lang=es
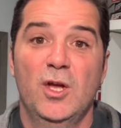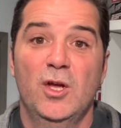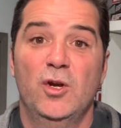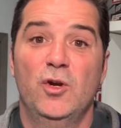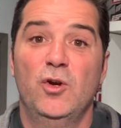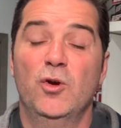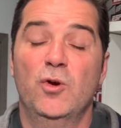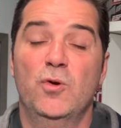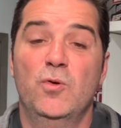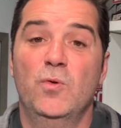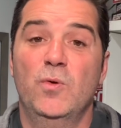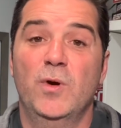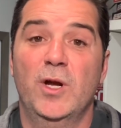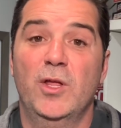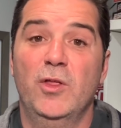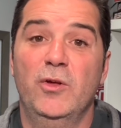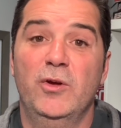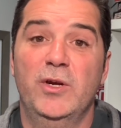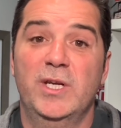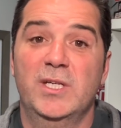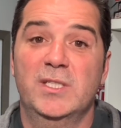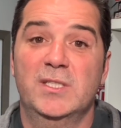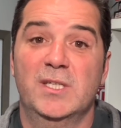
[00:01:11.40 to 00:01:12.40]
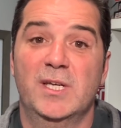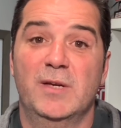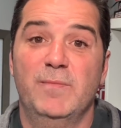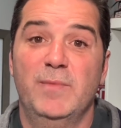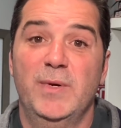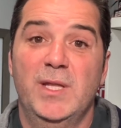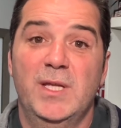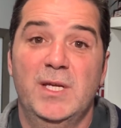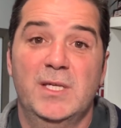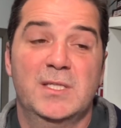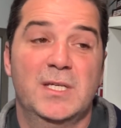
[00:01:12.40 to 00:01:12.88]
los jugadores, en
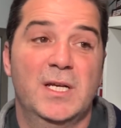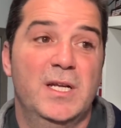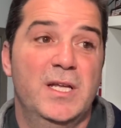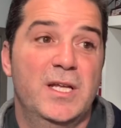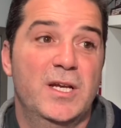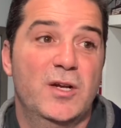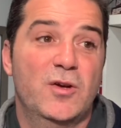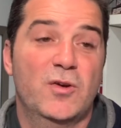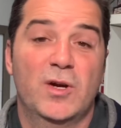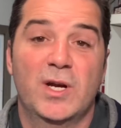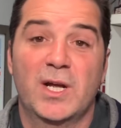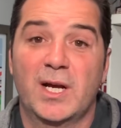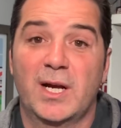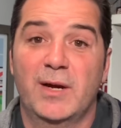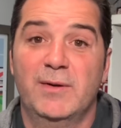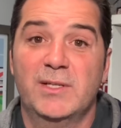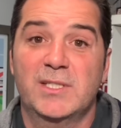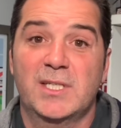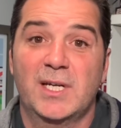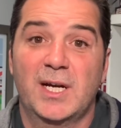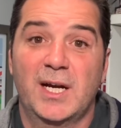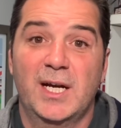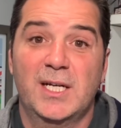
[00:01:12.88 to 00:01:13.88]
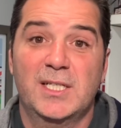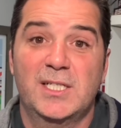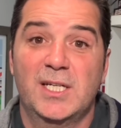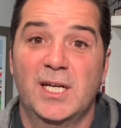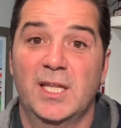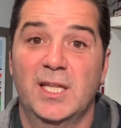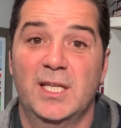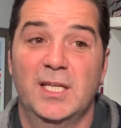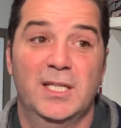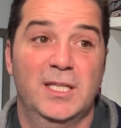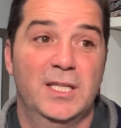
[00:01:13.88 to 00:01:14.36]
vez de salir con la cabeza gacha
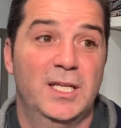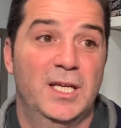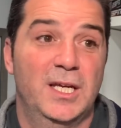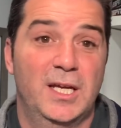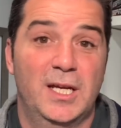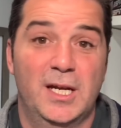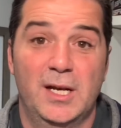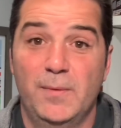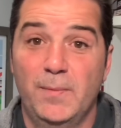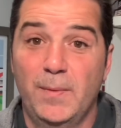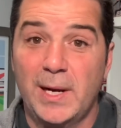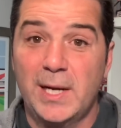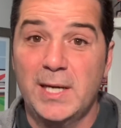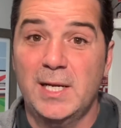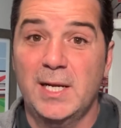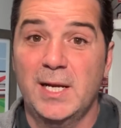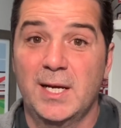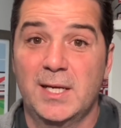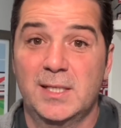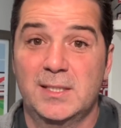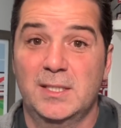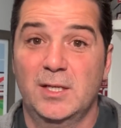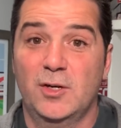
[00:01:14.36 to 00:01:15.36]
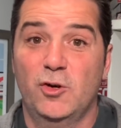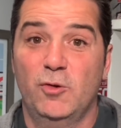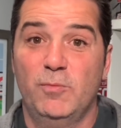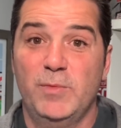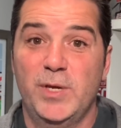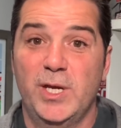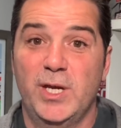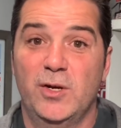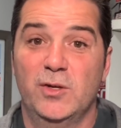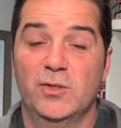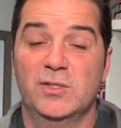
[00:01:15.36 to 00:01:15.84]
del baile que se
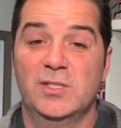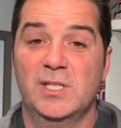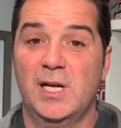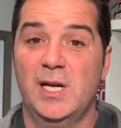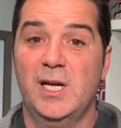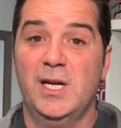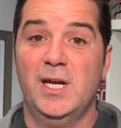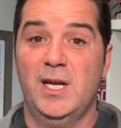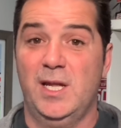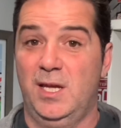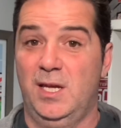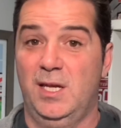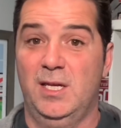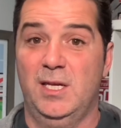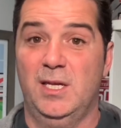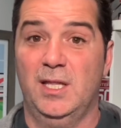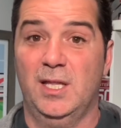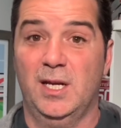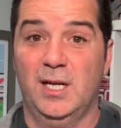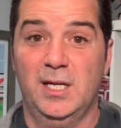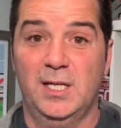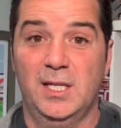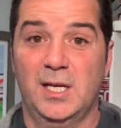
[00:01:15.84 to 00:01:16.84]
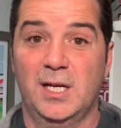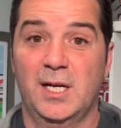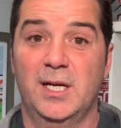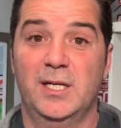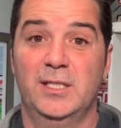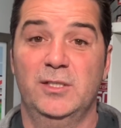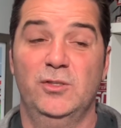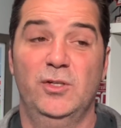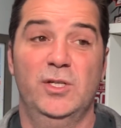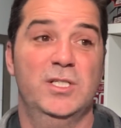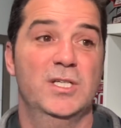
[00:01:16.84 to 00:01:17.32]
comieron, salen y dan
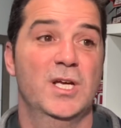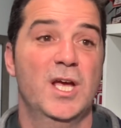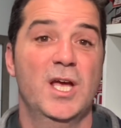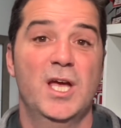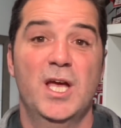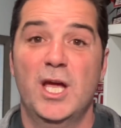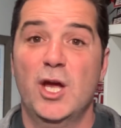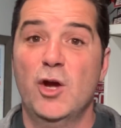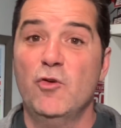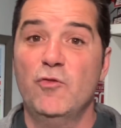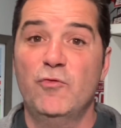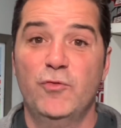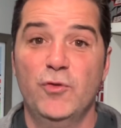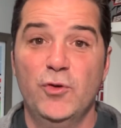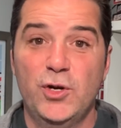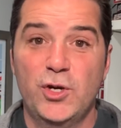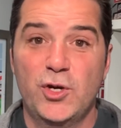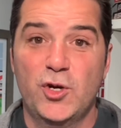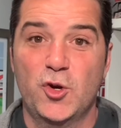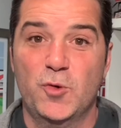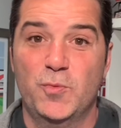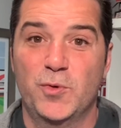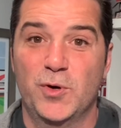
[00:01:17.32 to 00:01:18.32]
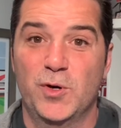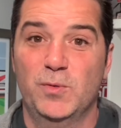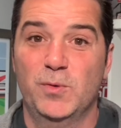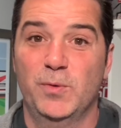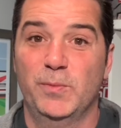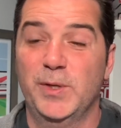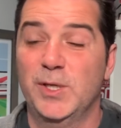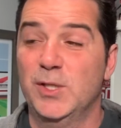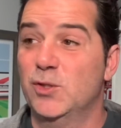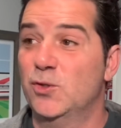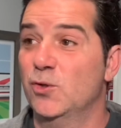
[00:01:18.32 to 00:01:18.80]
declaraciones eufóricos por el
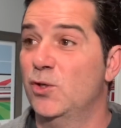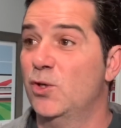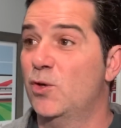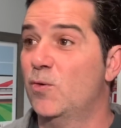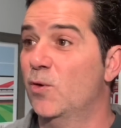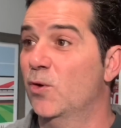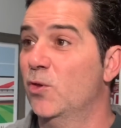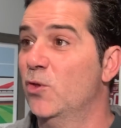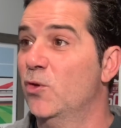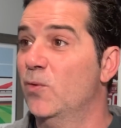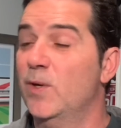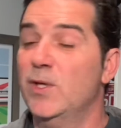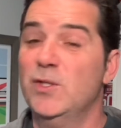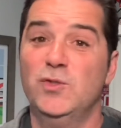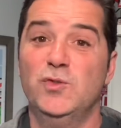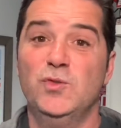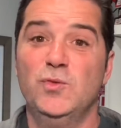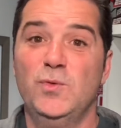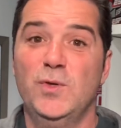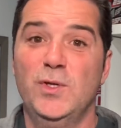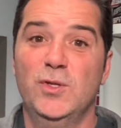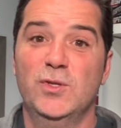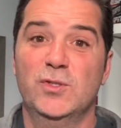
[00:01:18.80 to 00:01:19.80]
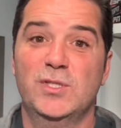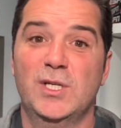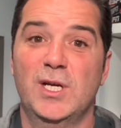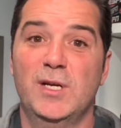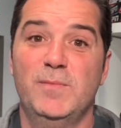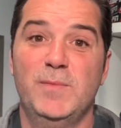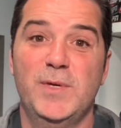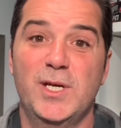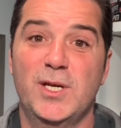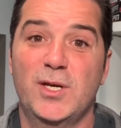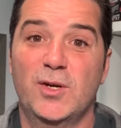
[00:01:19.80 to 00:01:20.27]
momento. Y cuando van subiéndose al
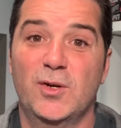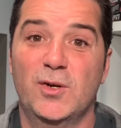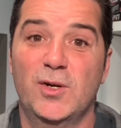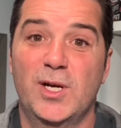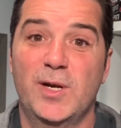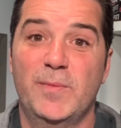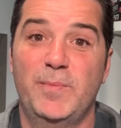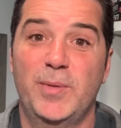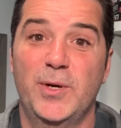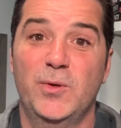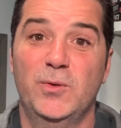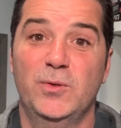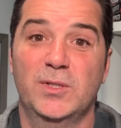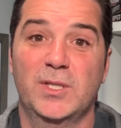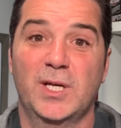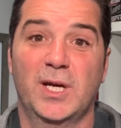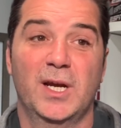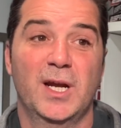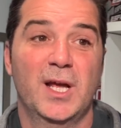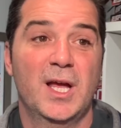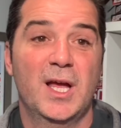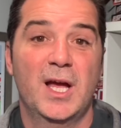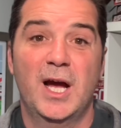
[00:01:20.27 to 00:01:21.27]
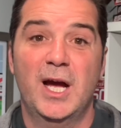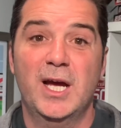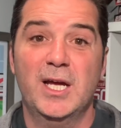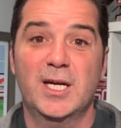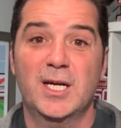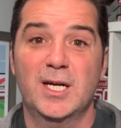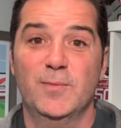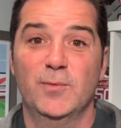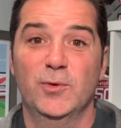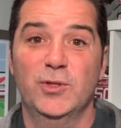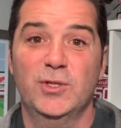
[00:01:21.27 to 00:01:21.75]
micro y les preguntan, ¿hay
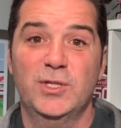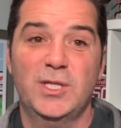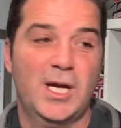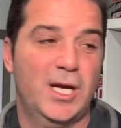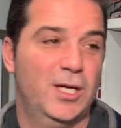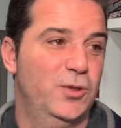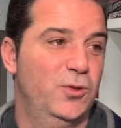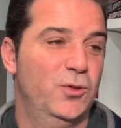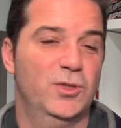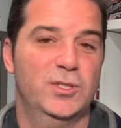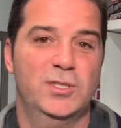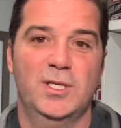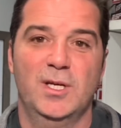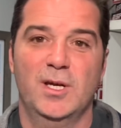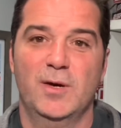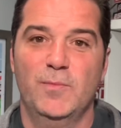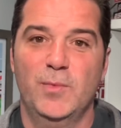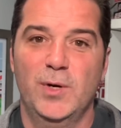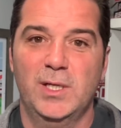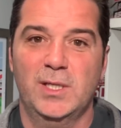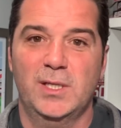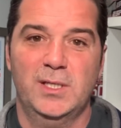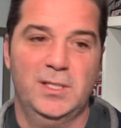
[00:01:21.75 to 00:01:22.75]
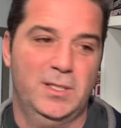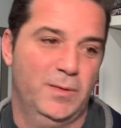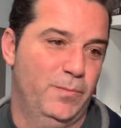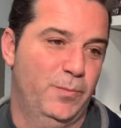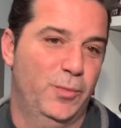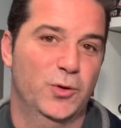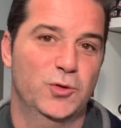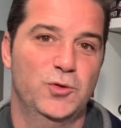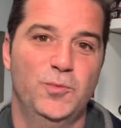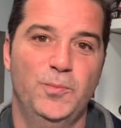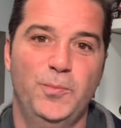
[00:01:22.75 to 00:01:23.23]
remontada? Todos se dan vuelta y dicen,
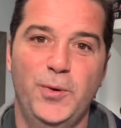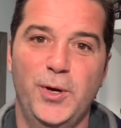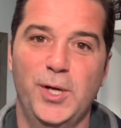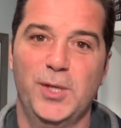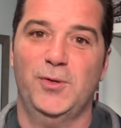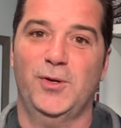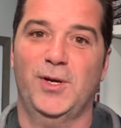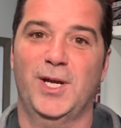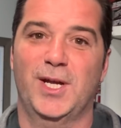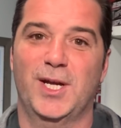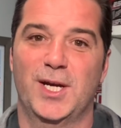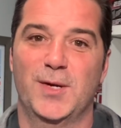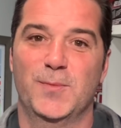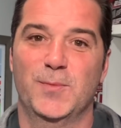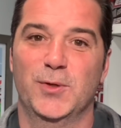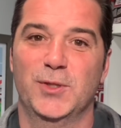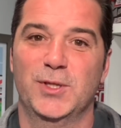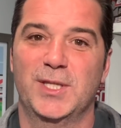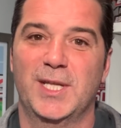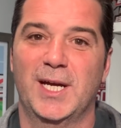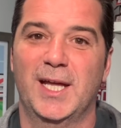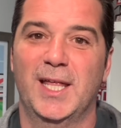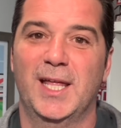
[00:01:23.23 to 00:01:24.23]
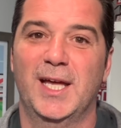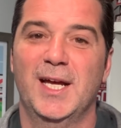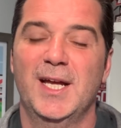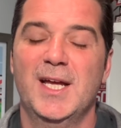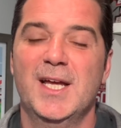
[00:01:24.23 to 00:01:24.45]
por supuesto que hay remontada.